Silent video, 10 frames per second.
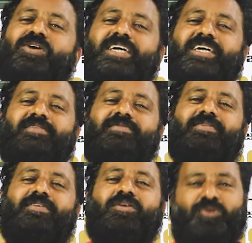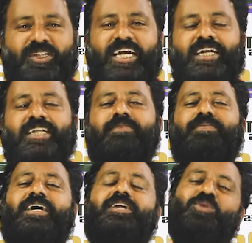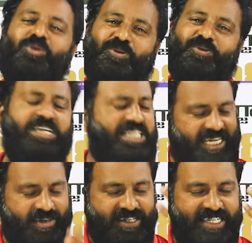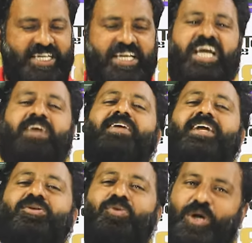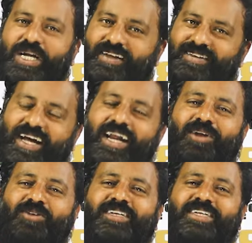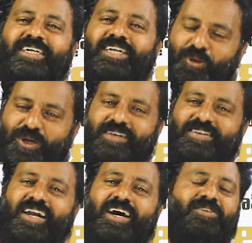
మొక్కి కృతజ్ఞత చెప్పడానికి పోతుండు ఇంతకు మించి ఏమీ లేదు ఒక్కసారి ఆలోచించండి ఒక్కసారి